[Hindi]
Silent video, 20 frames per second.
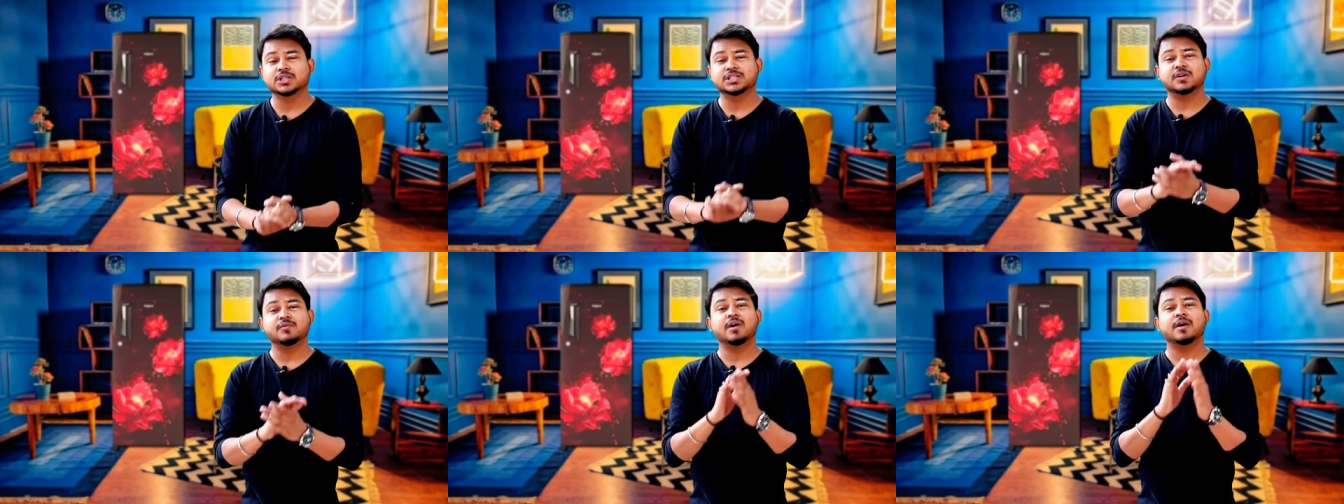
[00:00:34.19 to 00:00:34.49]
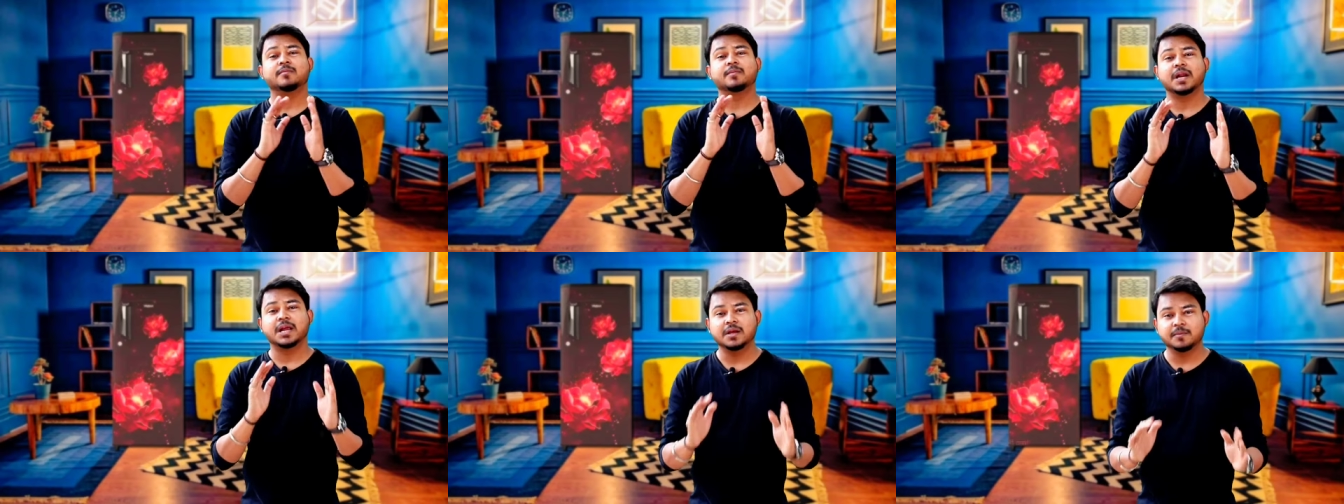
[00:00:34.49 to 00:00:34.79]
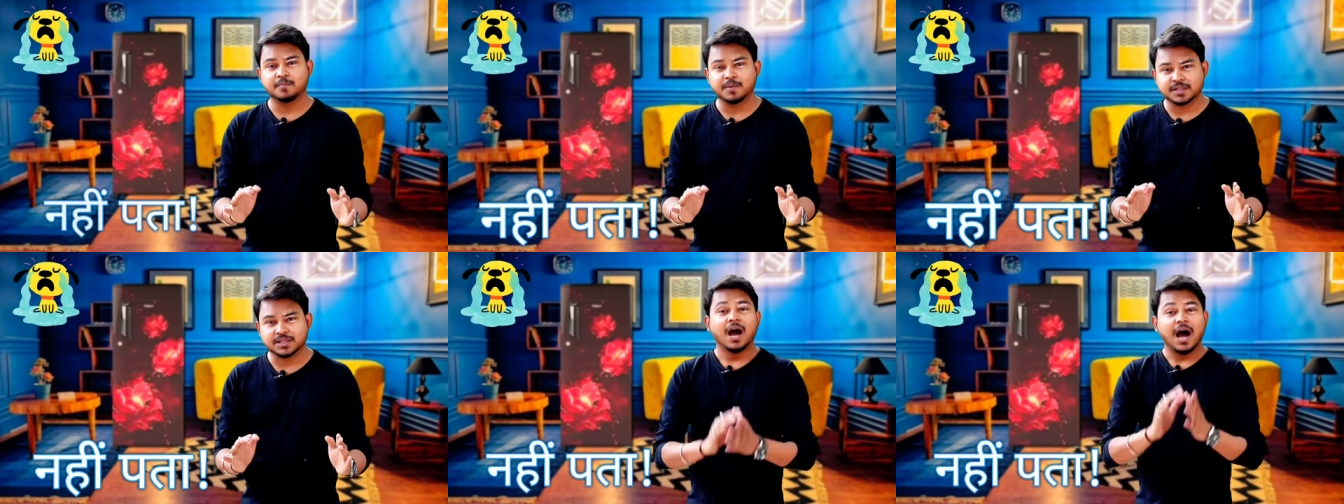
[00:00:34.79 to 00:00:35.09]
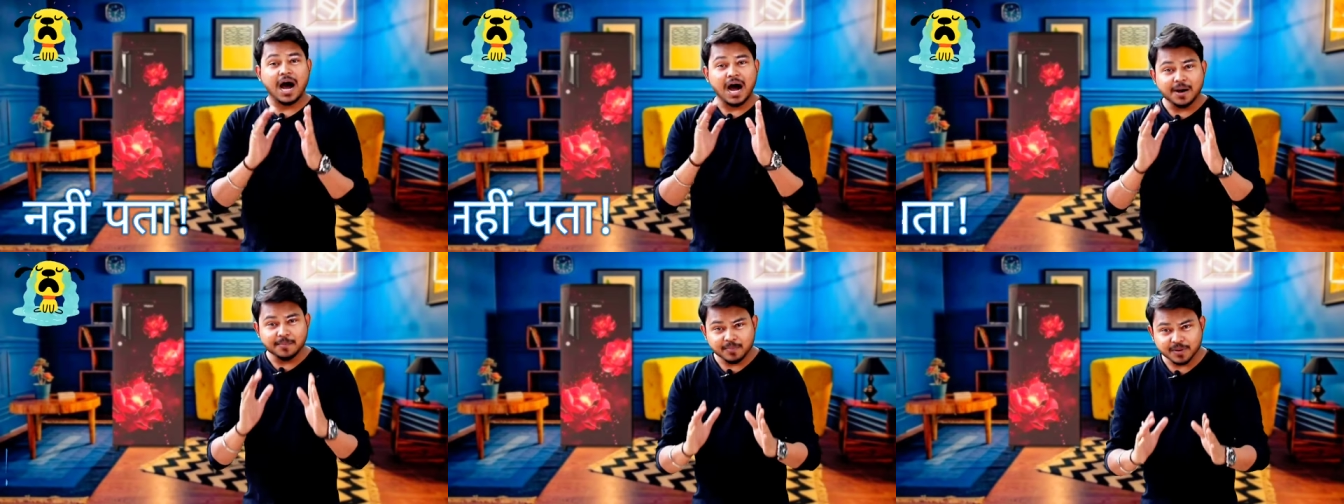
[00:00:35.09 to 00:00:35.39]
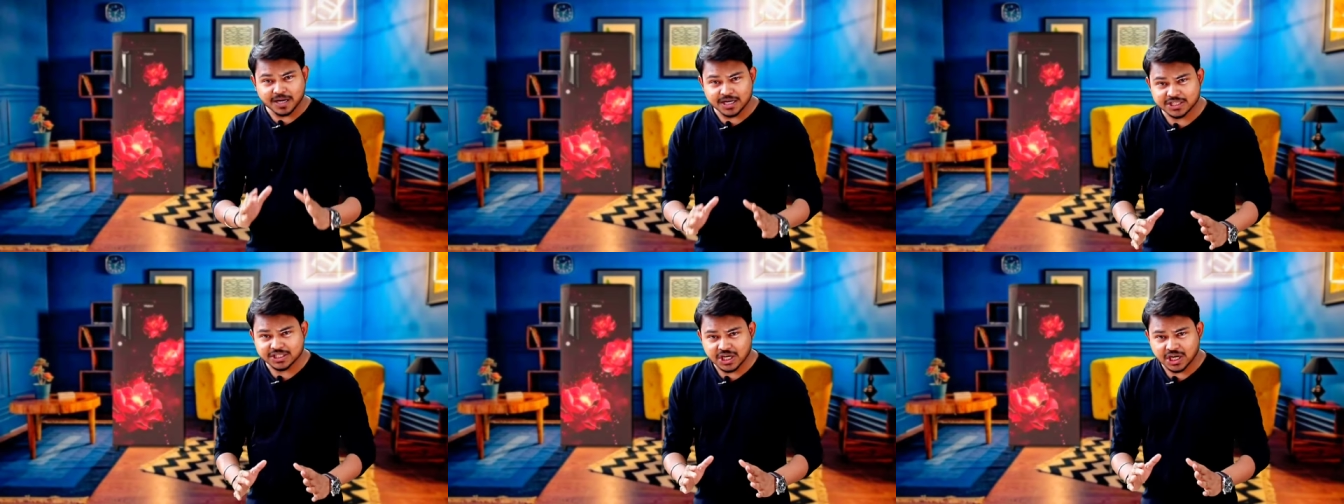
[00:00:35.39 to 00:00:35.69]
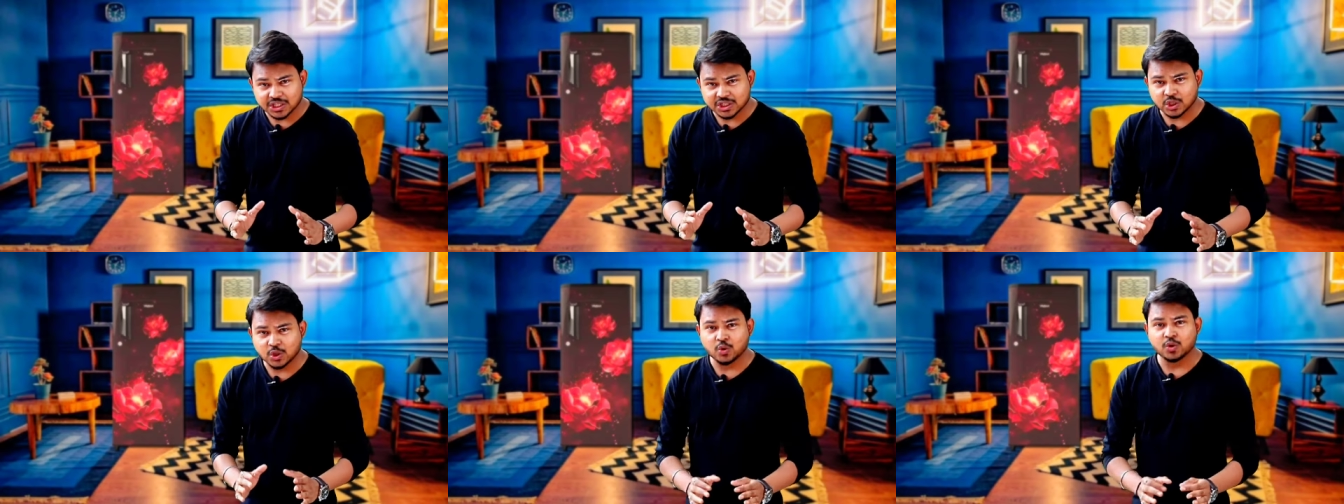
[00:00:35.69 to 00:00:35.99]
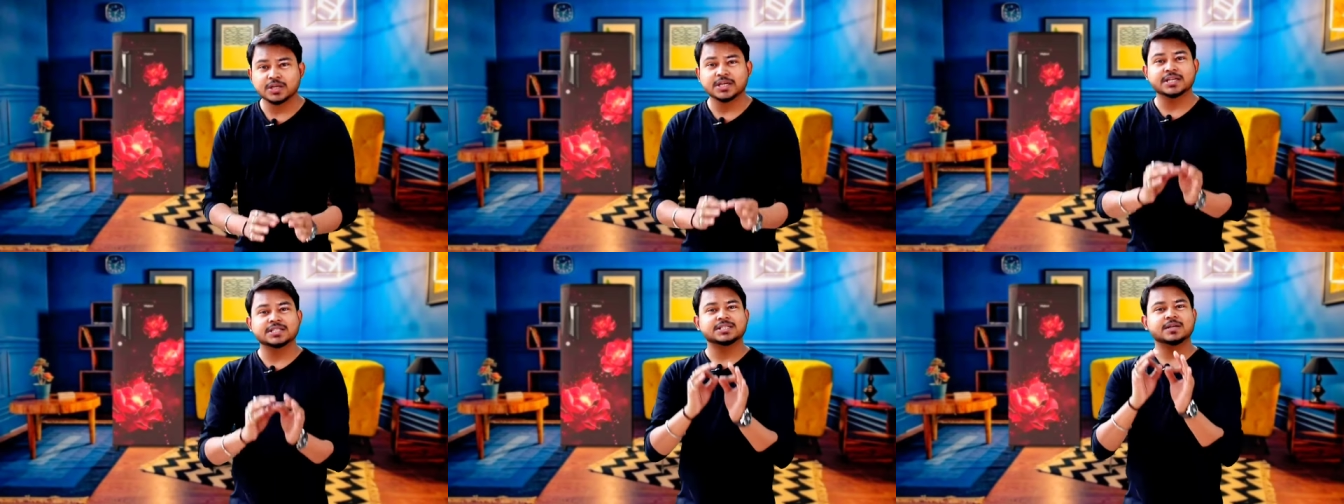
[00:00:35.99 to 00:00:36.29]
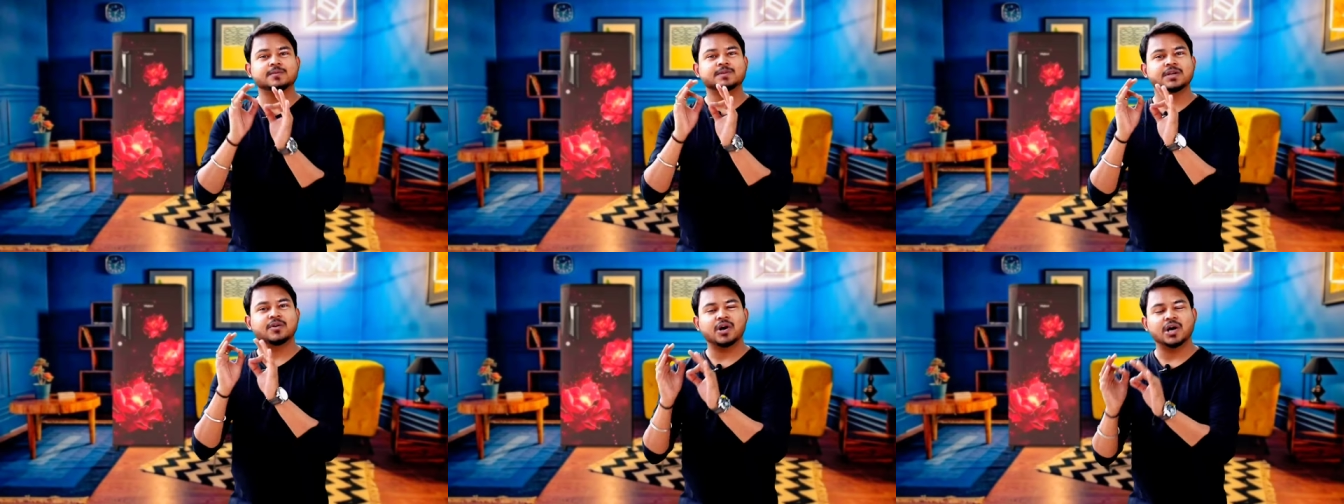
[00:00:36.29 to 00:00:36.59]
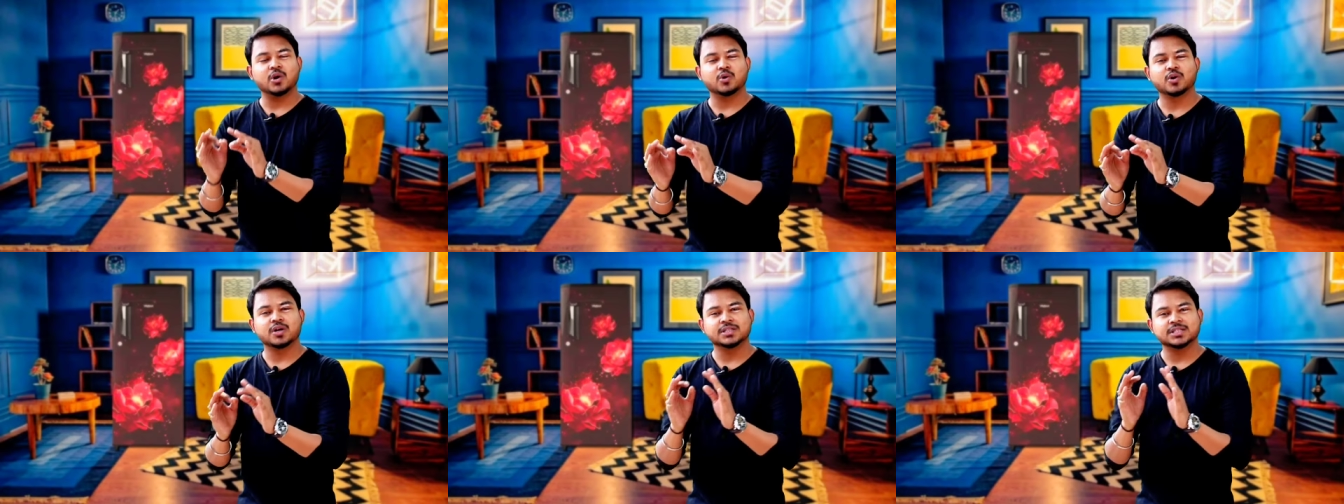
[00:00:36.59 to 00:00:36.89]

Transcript: जवाब नहीं पता आप अगर चाहते हो ये सब सवालों के